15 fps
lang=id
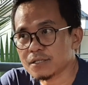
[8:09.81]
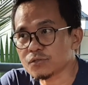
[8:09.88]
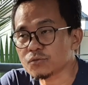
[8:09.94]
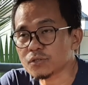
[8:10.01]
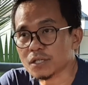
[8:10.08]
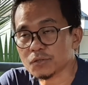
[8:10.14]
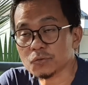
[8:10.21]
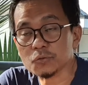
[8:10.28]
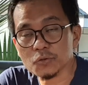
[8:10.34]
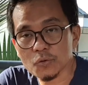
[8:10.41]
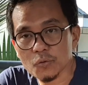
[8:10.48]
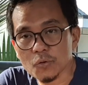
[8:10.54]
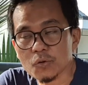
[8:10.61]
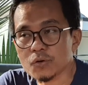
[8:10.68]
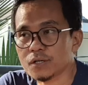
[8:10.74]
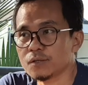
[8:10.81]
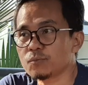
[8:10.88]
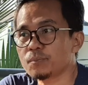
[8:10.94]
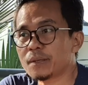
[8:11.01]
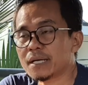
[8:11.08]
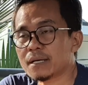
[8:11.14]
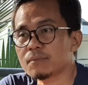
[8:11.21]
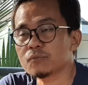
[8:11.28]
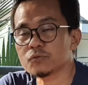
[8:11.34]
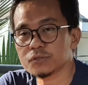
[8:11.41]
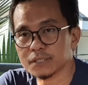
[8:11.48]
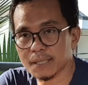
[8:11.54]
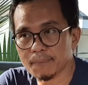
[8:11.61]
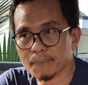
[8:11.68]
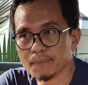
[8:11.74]
juta euro per
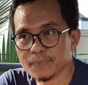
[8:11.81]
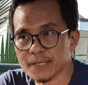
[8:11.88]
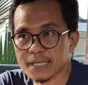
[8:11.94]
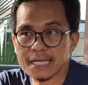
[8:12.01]
musim.